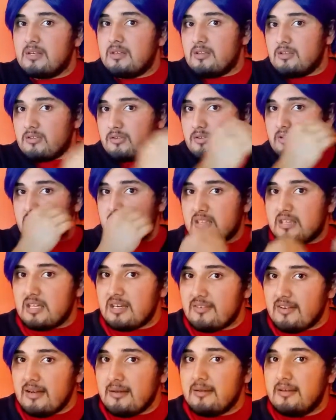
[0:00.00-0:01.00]
Soy el
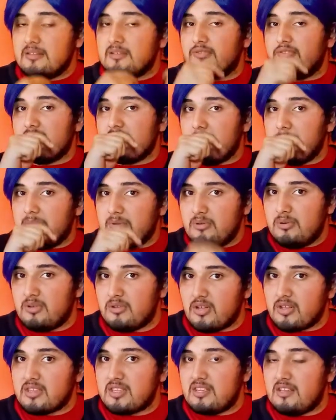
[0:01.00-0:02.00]
Seba, esto fue el capítulo
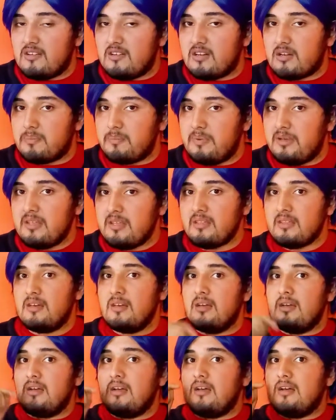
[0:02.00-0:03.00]
12 de Block Peace.
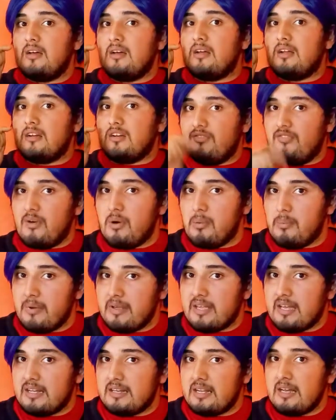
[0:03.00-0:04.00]
Nos vemos
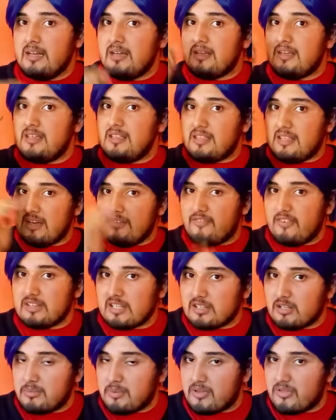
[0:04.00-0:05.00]
mañana y siguen
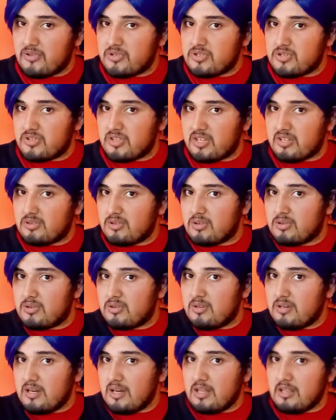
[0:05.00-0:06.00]
faltando más de 800.
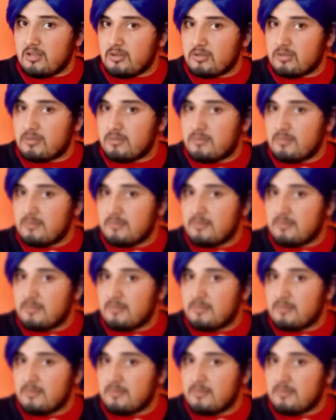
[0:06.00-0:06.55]
Adiós.